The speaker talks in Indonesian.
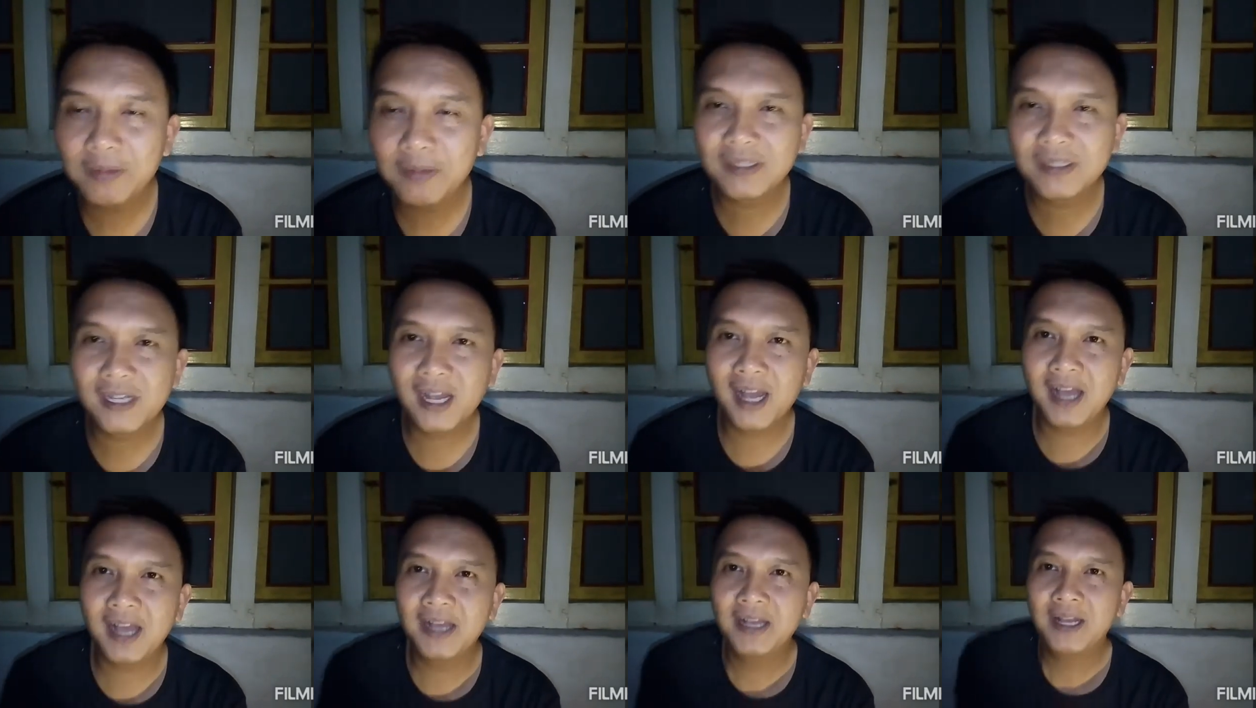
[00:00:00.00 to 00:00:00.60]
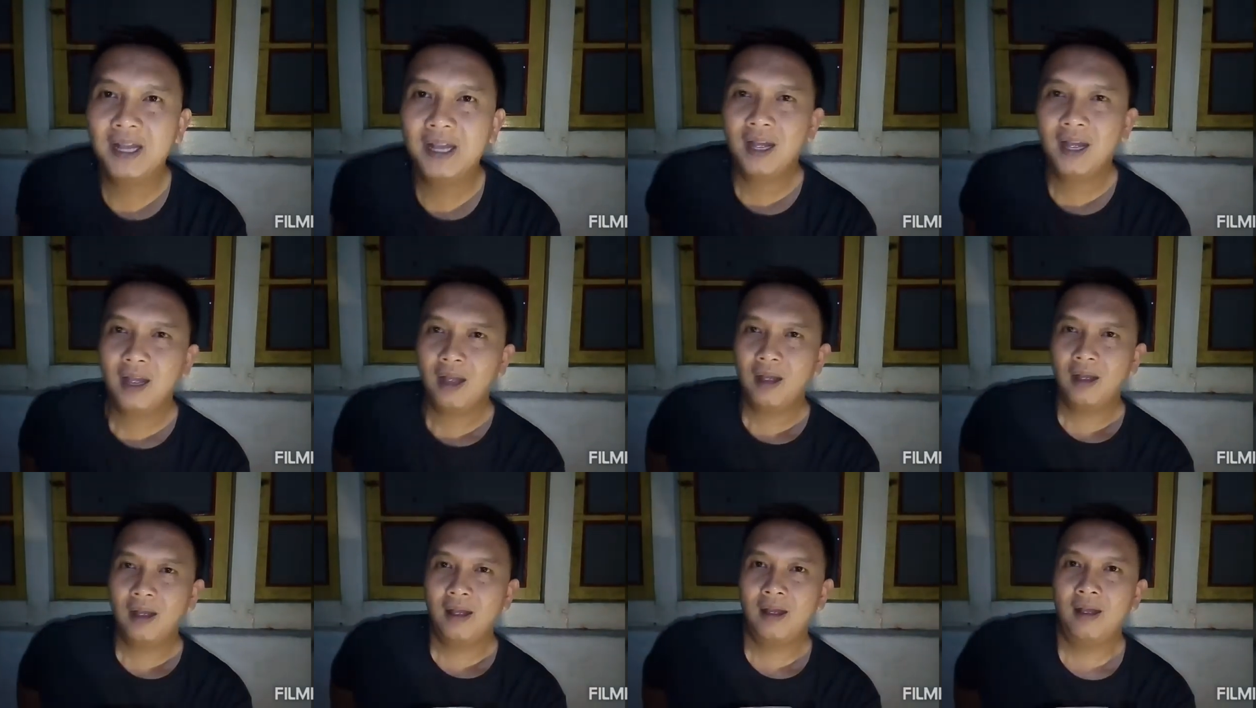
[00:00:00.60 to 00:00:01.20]
Oke pemirsa,
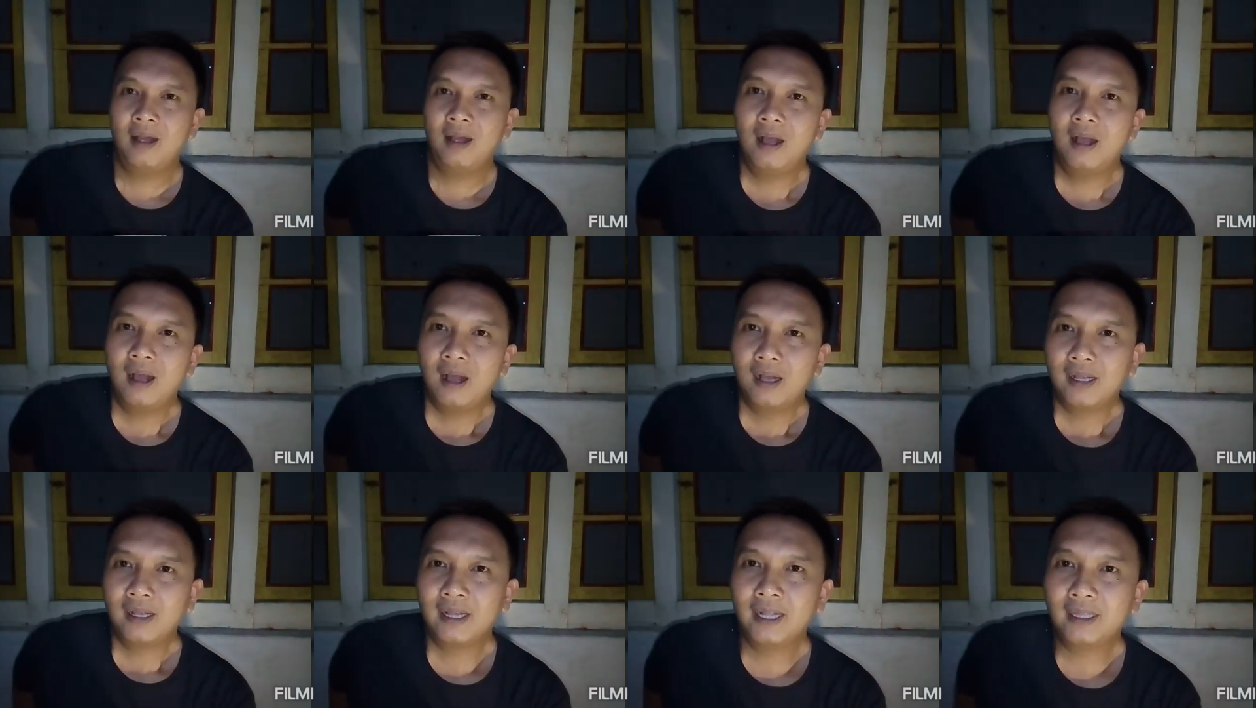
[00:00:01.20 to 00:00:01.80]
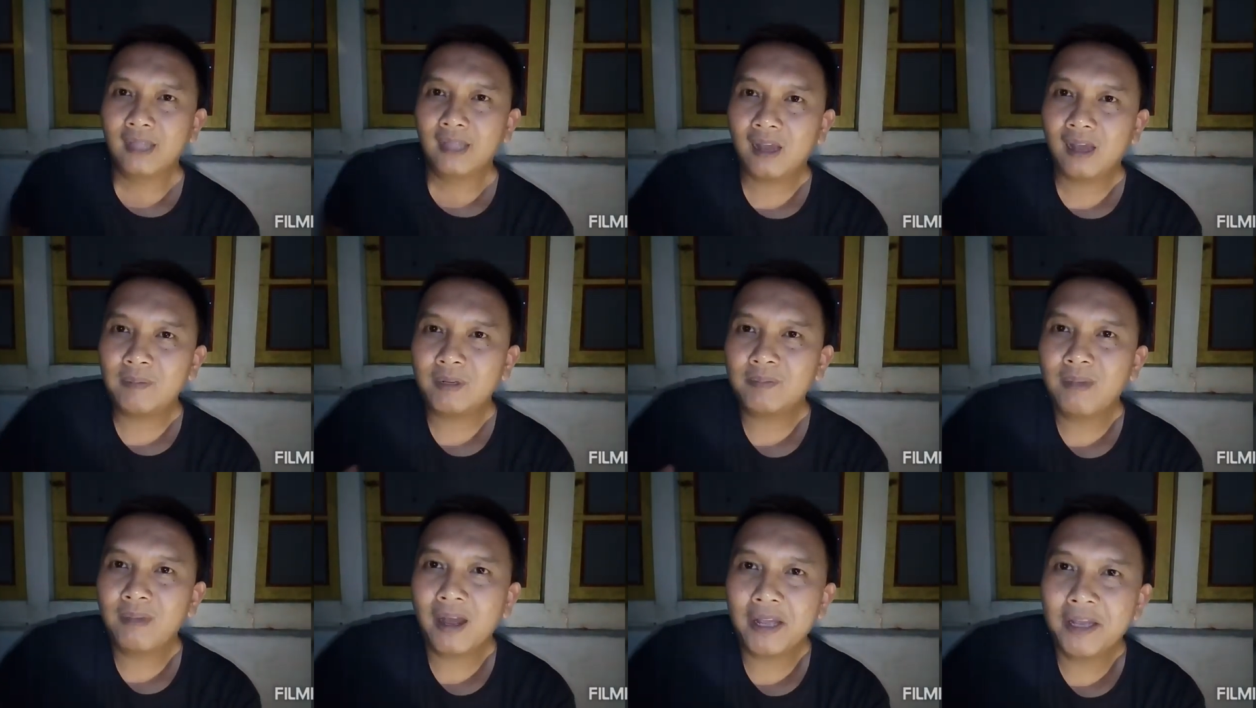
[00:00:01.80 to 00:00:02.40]

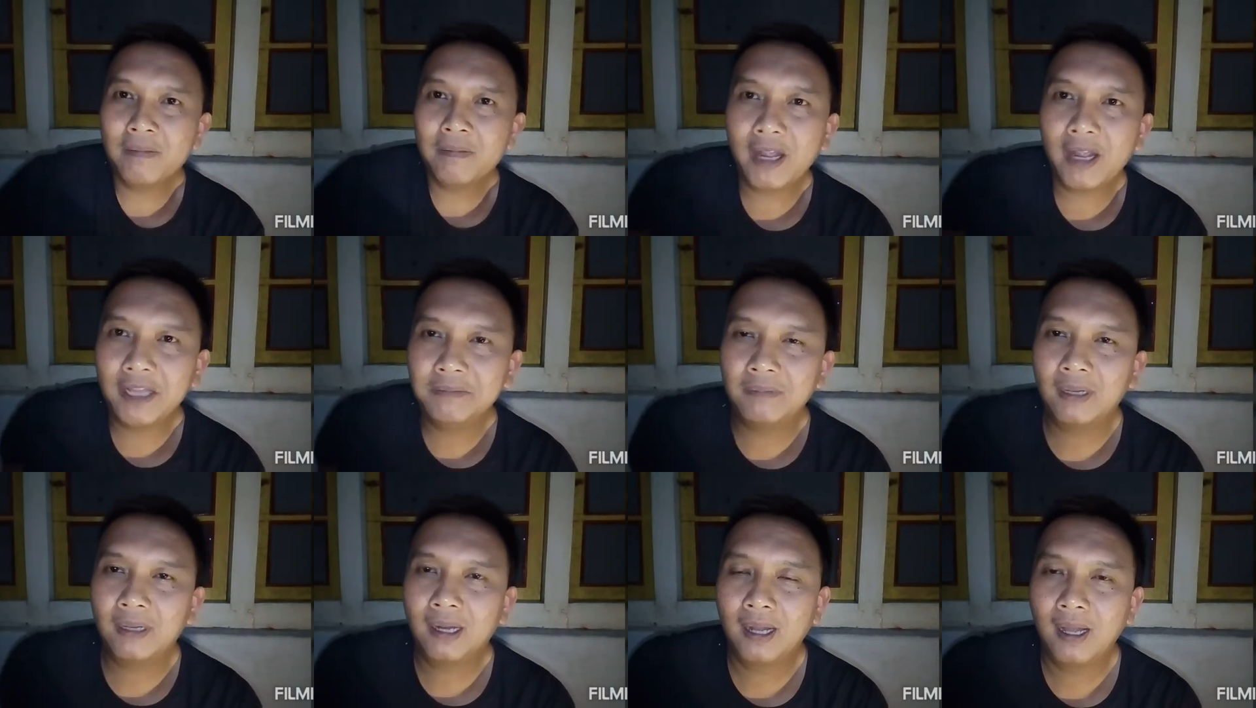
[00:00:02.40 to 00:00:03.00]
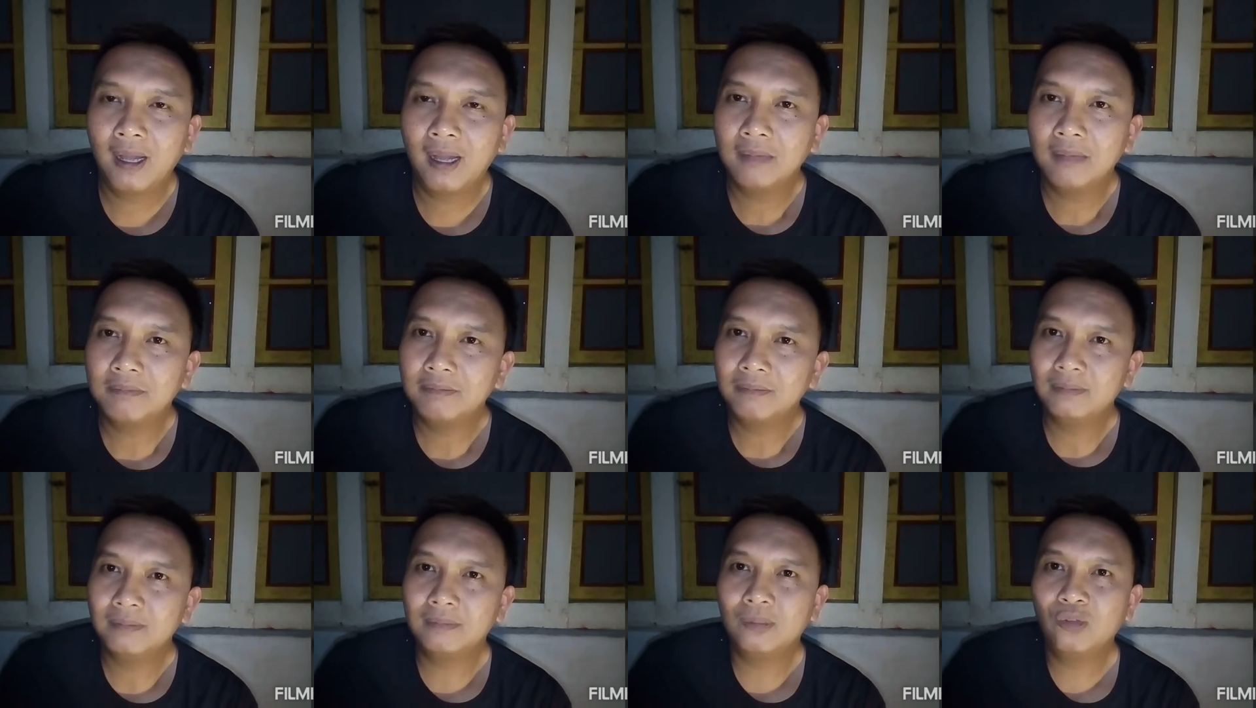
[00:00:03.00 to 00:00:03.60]
kita akan berbagi
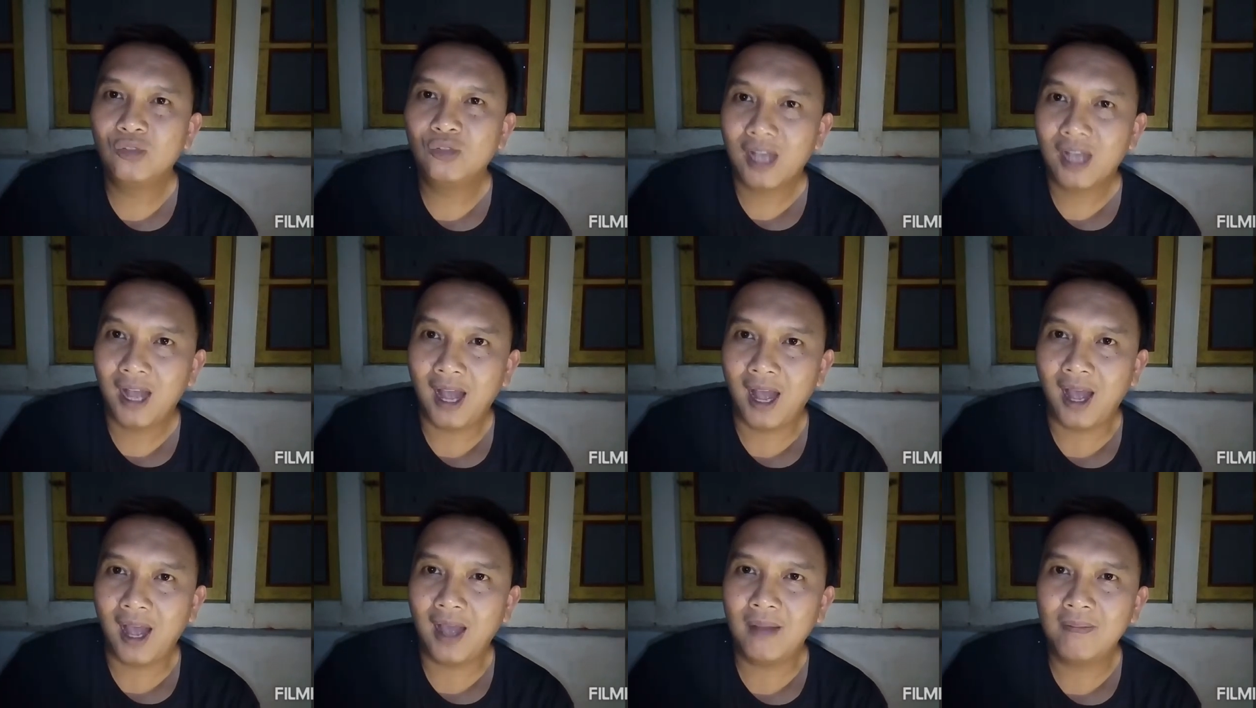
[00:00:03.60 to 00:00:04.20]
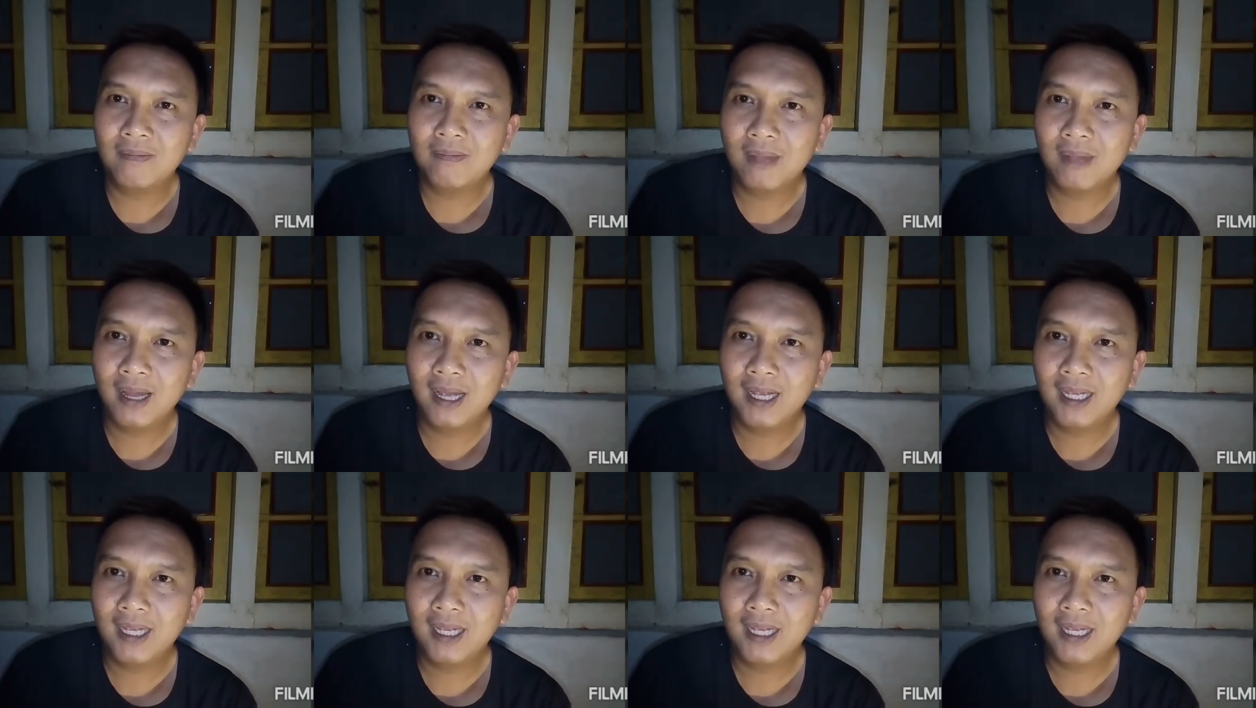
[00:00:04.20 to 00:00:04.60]
bagaimana usaha.